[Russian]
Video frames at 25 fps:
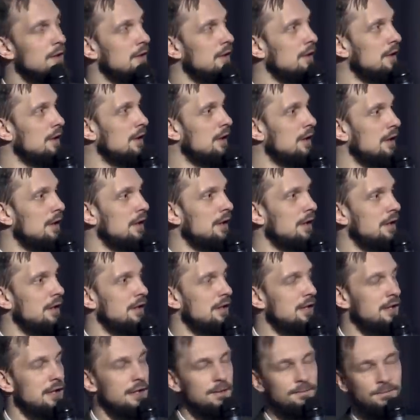э,
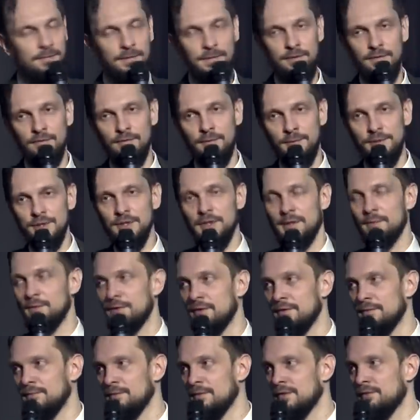и вообще как
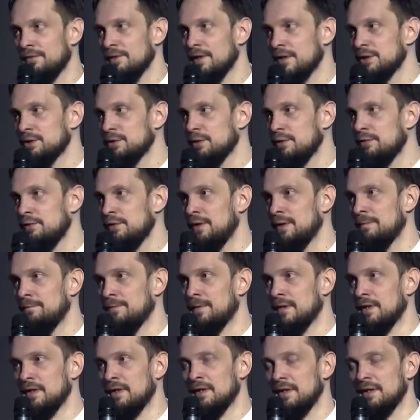бы в
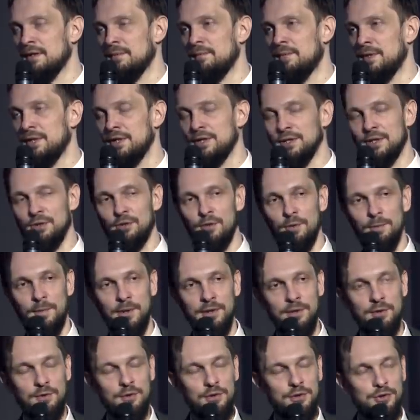философии принят такой
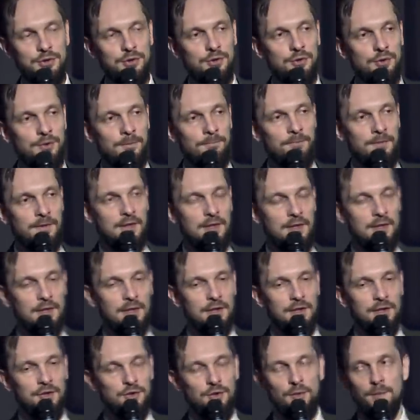подход, что
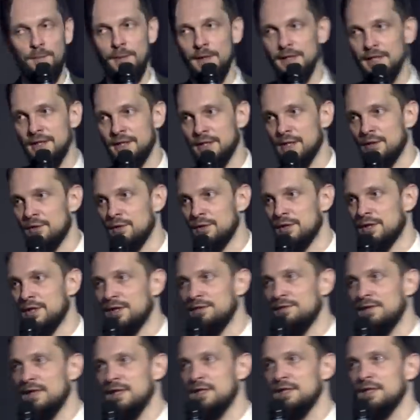чтобы понять какое-то
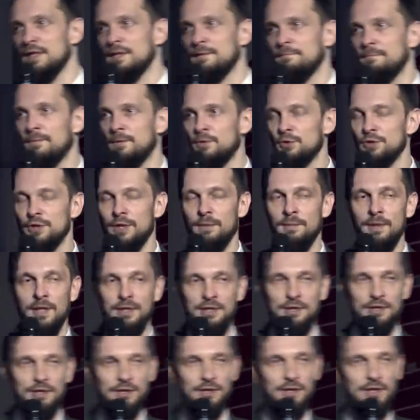явление, нужно обратиться к